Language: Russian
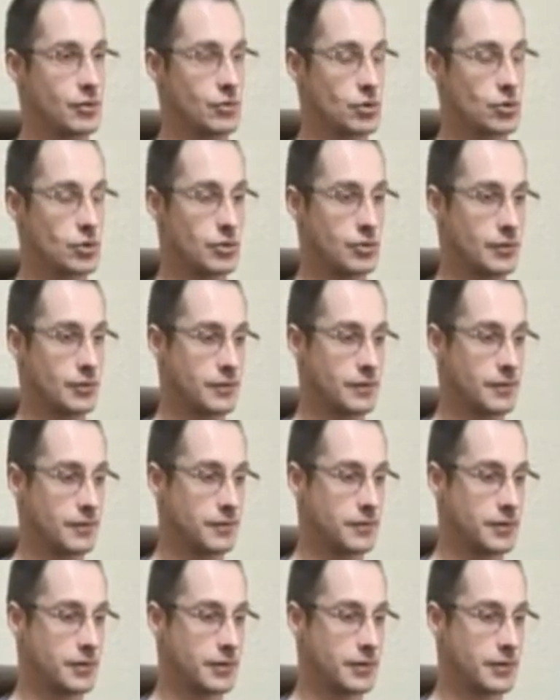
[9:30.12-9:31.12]
в том, что
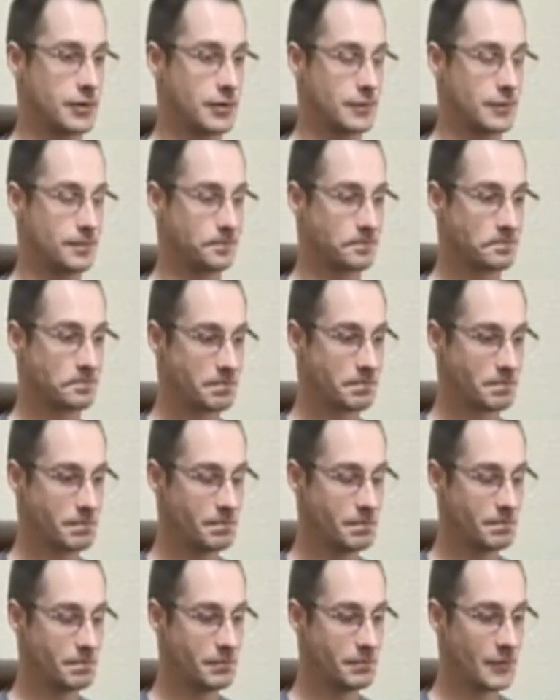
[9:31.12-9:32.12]
в
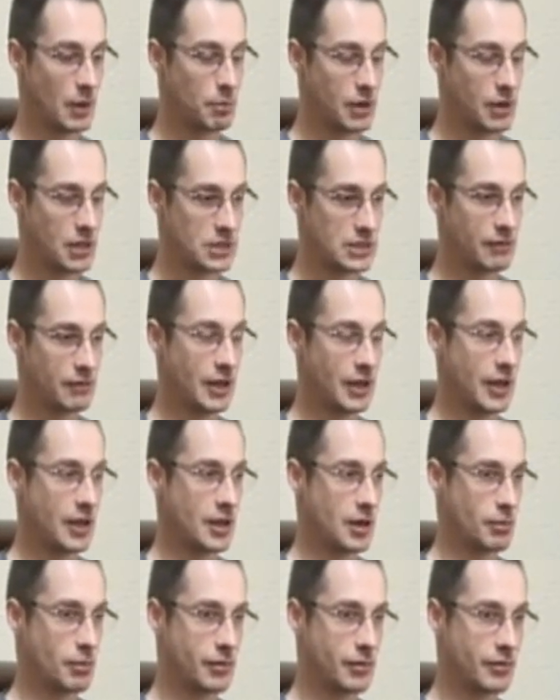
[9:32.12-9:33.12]

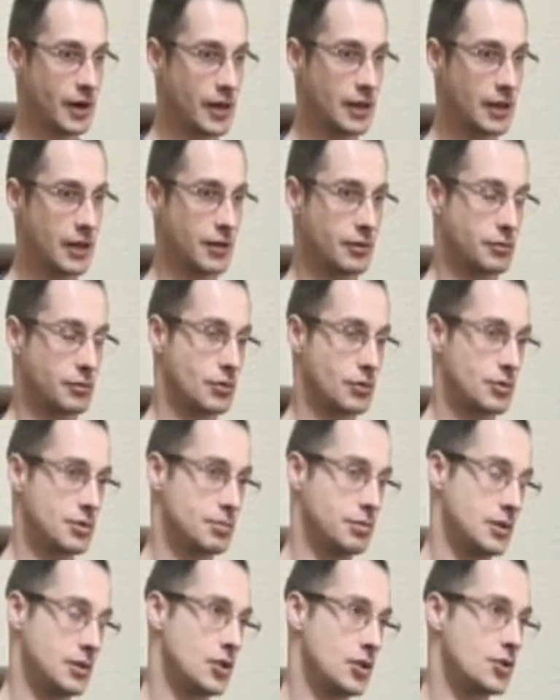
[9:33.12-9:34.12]
представлении обывателя, то
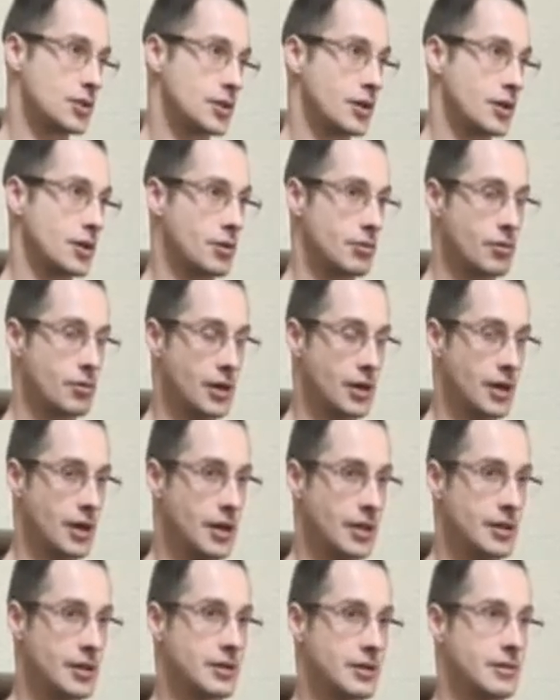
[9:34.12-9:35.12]
есть пластическая
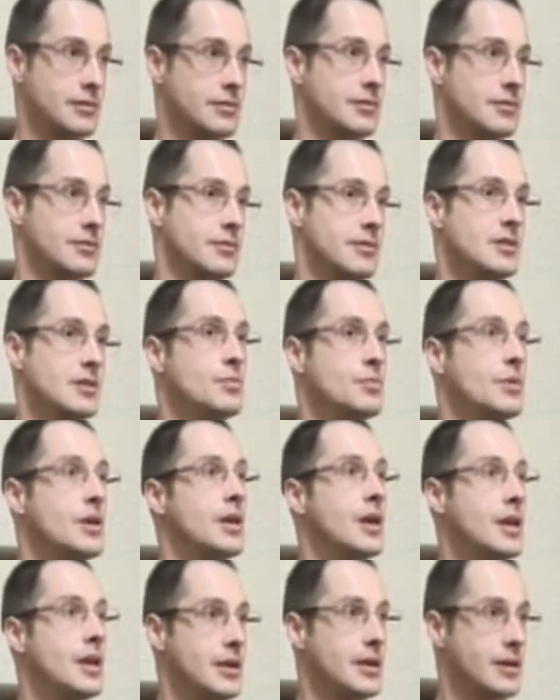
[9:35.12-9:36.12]
хирургия – это э,
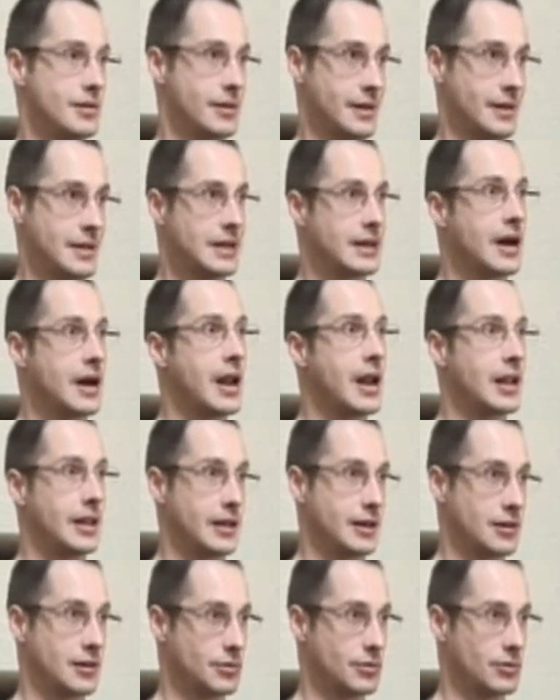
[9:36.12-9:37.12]
изменение,
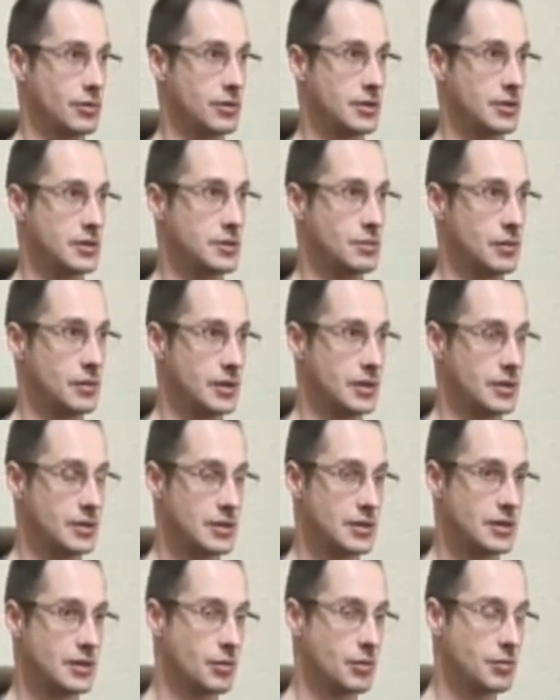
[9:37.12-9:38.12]
радикальное какое-то изменение.
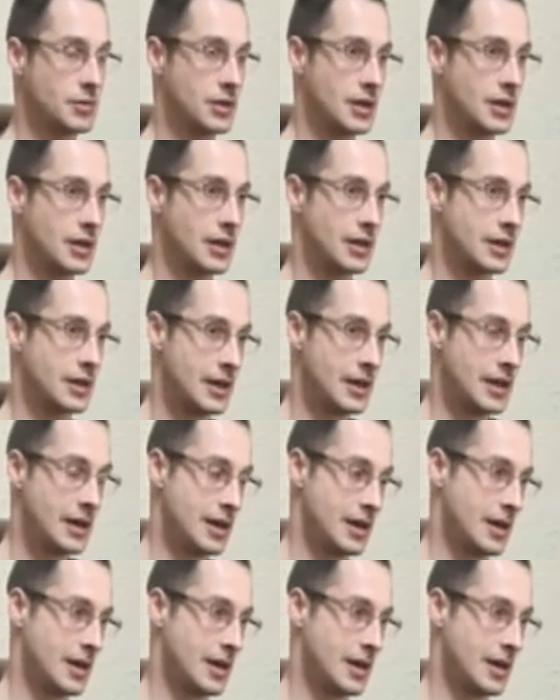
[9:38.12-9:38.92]
На самом деле